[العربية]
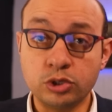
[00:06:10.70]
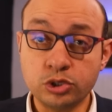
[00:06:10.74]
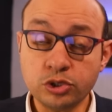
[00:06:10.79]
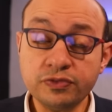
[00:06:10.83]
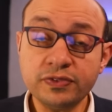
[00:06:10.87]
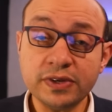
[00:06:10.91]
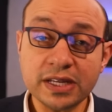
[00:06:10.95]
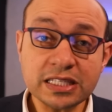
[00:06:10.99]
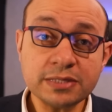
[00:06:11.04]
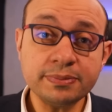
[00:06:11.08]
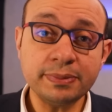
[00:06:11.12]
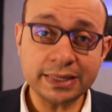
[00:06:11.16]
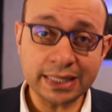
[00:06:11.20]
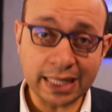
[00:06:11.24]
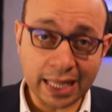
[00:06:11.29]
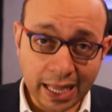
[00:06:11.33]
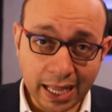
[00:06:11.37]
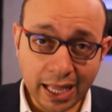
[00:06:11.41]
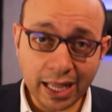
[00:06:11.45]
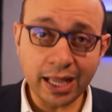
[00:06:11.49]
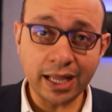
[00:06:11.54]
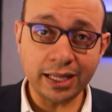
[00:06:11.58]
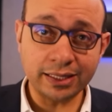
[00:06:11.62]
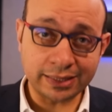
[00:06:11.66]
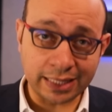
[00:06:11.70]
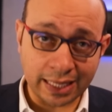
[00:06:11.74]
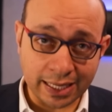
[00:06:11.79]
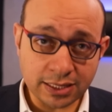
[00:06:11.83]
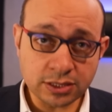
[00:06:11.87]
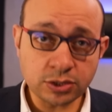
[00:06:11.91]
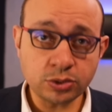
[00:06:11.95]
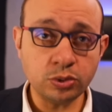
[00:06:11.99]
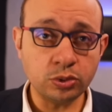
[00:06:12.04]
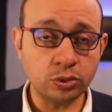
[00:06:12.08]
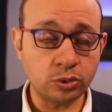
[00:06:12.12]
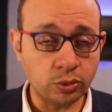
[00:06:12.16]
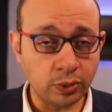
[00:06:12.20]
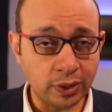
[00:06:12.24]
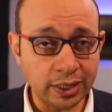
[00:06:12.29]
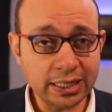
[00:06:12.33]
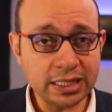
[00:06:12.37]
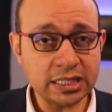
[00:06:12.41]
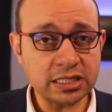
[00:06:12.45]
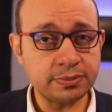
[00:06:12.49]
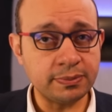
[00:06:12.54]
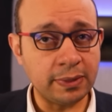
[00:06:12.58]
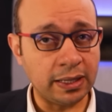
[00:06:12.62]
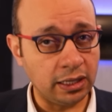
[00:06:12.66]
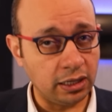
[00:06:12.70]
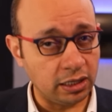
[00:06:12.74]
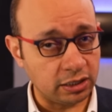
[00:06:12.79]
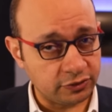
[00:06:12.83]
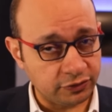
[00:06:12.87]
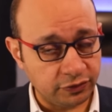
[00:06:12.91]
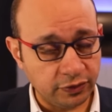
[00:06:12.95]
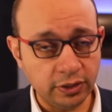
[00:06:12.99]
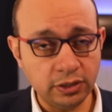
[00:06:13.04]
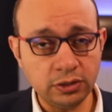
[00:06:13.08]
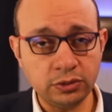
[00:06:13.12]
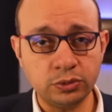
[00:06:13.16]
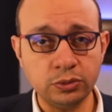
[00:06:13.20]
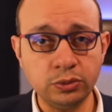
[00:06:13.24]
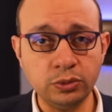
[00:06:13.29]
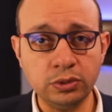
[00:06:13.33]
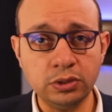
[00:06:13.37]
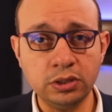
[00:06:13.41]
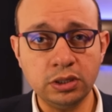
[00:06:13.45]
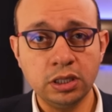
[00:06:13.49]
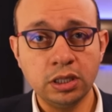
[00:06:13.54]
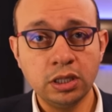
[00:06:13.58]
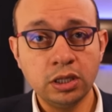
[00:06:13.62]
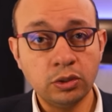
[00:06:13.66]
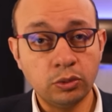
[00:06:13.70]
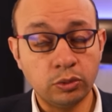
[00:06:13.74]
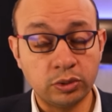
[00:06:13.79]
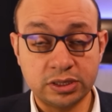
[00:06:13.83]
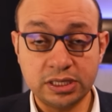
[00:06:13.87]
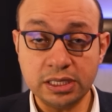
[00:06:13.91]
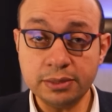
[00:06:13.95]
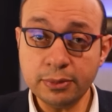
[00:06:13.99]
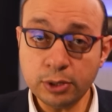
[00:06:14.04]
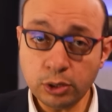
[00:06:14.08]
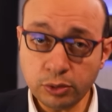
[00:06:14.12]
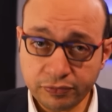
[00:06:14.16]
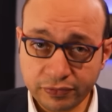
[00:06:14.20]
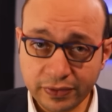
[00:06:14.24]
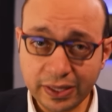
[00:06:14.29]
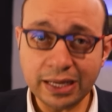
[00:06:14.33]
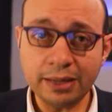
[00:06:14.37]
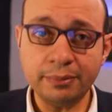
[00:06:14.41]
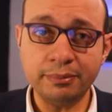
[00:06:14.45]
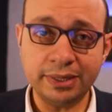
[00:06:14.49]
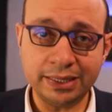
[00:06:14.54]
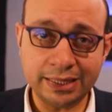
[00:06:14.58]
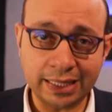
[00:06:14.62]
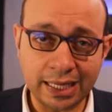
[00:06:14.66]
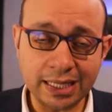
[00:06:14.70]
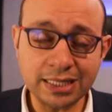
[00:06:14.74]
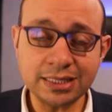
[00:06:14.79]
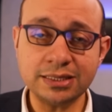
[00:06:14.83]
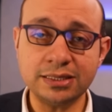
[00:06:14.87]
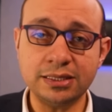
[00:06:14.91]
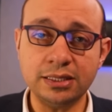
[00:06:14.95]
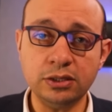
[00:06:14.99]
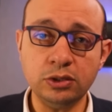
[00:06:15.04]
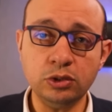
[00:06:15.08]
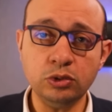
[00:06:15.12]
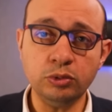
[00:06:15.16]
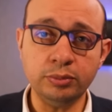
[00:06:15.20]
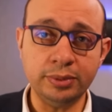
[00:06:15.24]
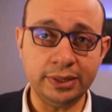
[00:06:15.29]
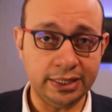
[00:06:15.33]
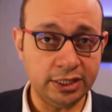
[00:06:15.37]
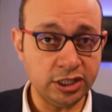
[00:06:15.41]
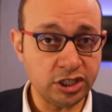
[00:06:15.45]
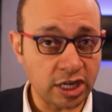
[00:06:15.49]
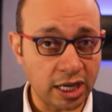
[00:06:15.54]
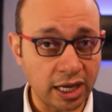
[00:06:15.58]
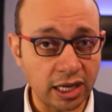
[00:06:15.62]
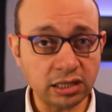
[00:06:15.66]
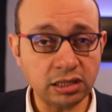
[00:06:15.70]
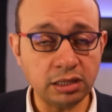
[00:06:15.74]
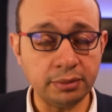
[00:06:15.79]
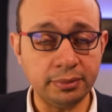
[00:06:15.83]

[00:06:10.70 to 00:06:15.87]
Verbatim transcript: واشوف ناس بتحقق تحسن كويس مع الاطفال دول وكتير منهم فعلا بيتحسن وبيعيش حياه